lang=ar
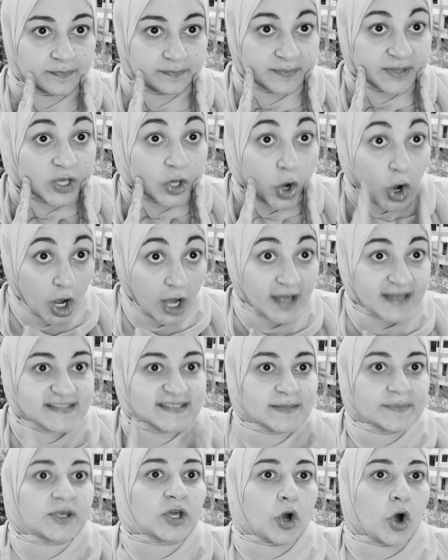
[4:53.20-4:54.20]
بيكح
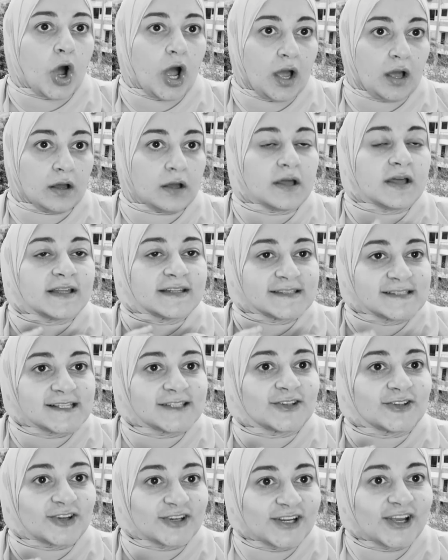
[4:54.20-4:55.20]
سيبيه يكح دي
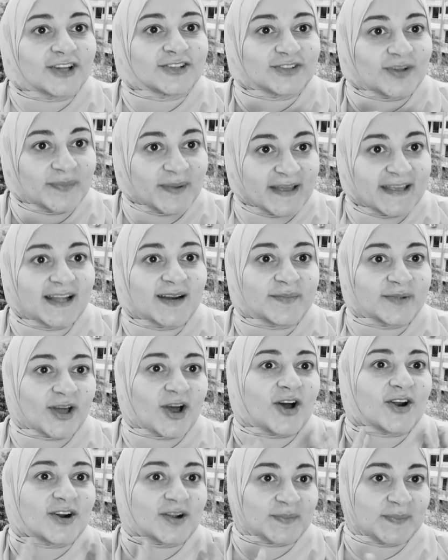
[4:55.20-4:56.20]
الطريقه الطبيعيه اللي
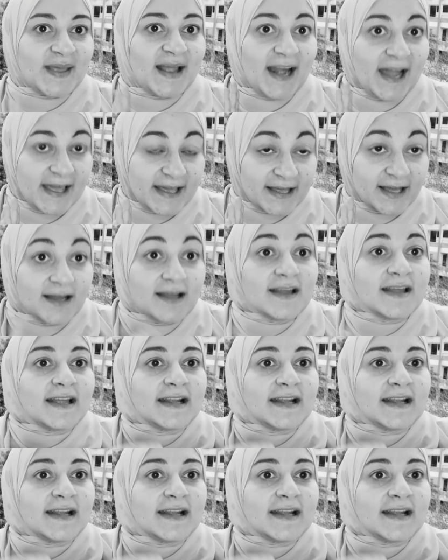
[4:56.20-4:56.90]
بيخرج بيها الحاجه